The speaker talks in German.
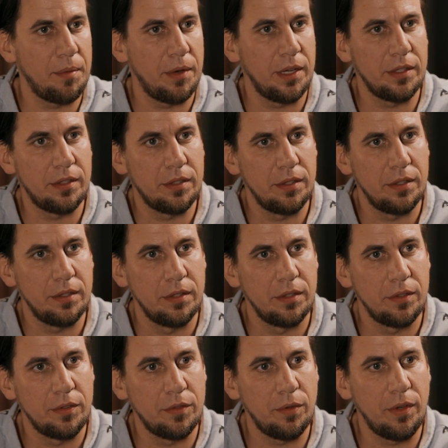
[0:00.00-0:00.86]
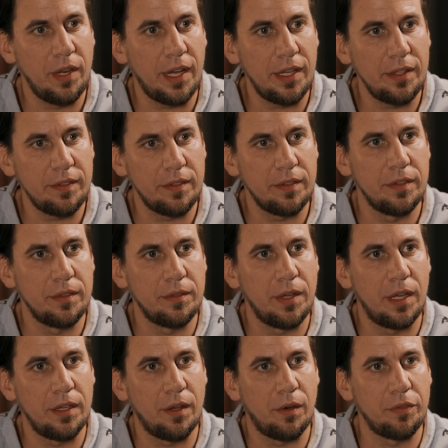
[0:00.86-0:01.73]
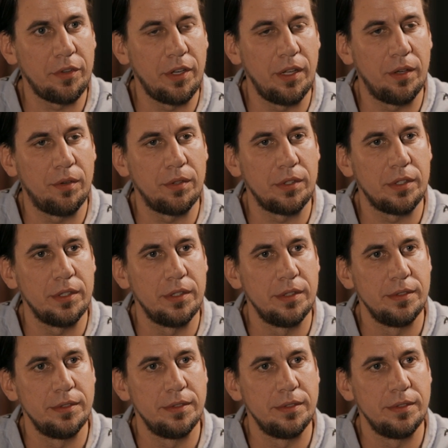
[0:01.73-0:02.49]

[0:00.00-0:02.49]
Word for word: Arbeit zu leisten an Aufklärung.